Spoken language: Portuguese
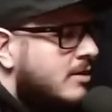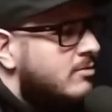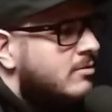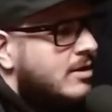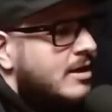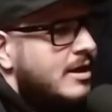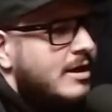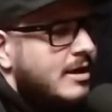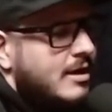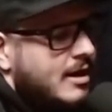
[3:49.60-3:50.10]

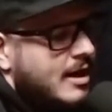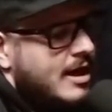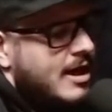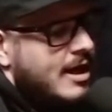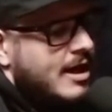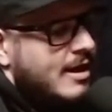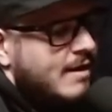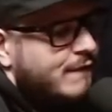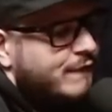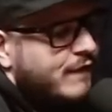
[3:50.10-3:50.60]
Tanto que
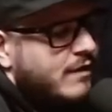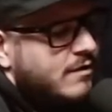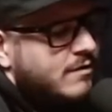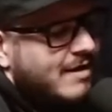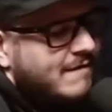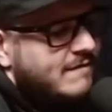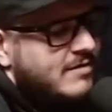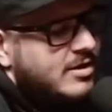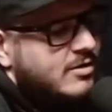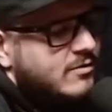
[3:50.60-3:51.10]
é, eu falo
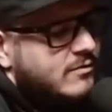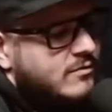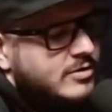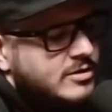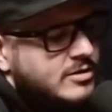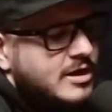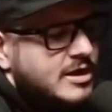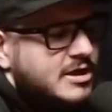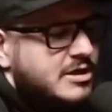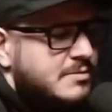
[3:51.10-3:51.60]
que a vida com
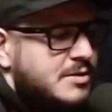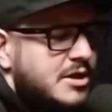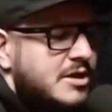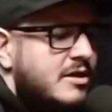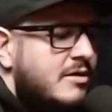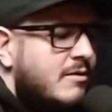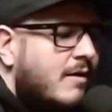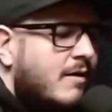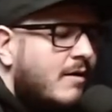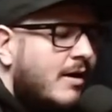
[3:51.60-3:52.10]
Deus é
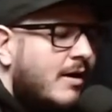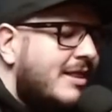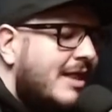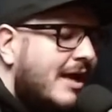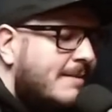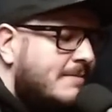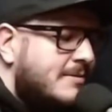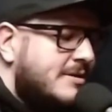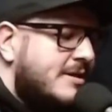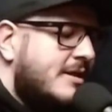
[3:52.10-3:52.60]
dividida em quatro
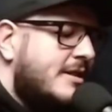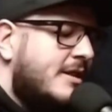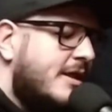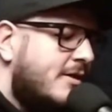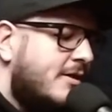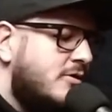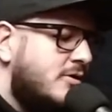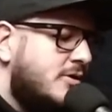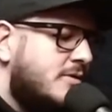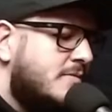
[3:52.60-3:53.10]
etapas: é
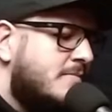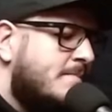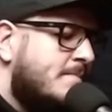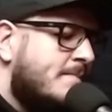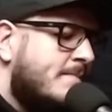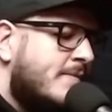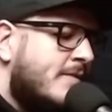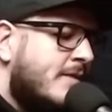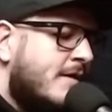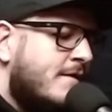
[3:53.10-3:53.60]
Deus,
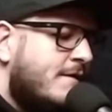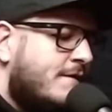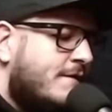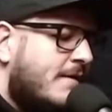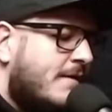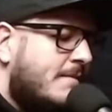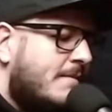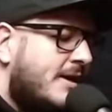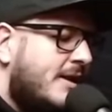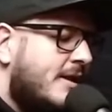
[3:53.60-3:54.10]

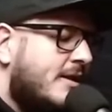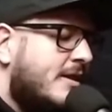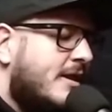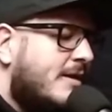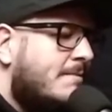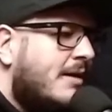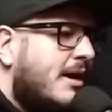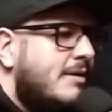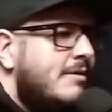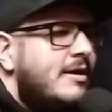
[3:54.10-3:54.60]
família,
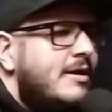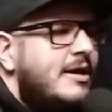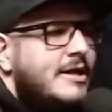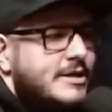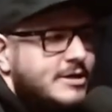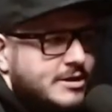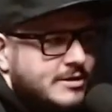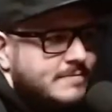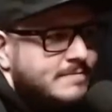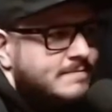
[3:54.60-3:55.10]
trabalho e
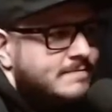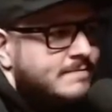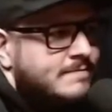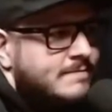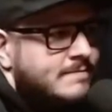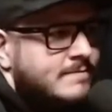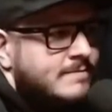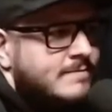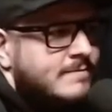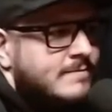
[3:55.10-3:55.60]
igreja.
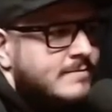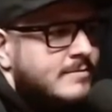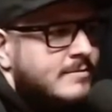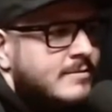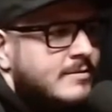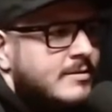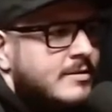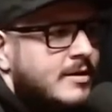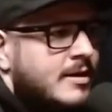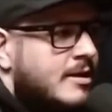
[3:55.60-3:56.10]

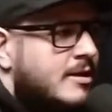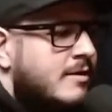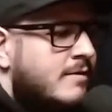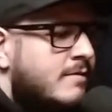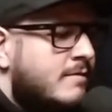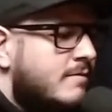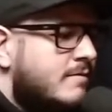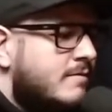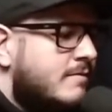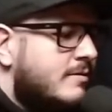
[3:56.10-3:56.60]

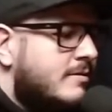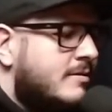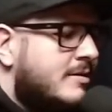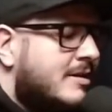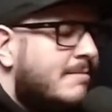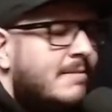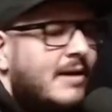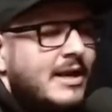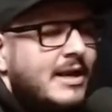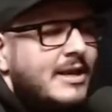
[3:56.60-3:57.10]
Então,
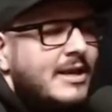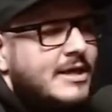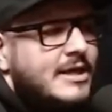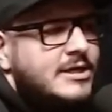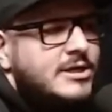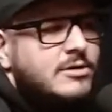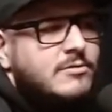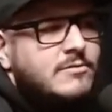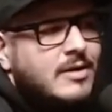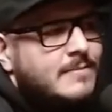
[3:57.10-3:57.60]
trabalho e
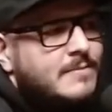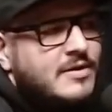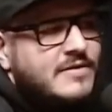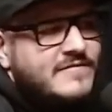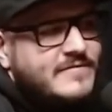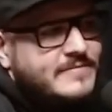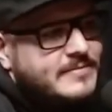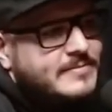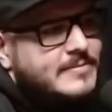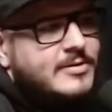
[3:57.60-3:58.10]
igreja nunca
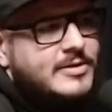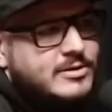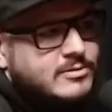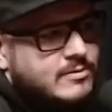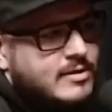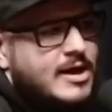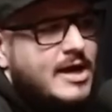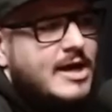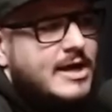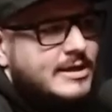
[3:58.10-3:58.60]
pode vir primeiro com a
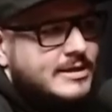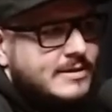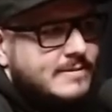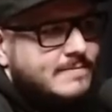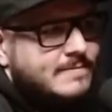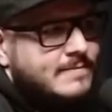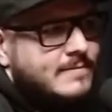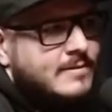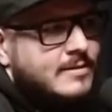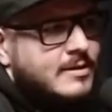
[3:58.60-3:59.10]
sua
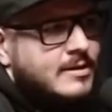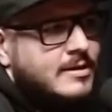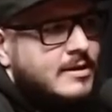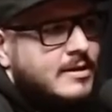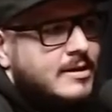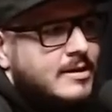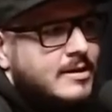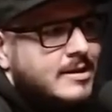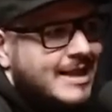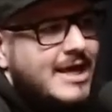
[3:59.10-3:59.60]
casa.
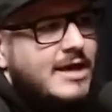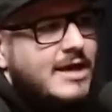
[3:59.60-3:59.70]
Sim.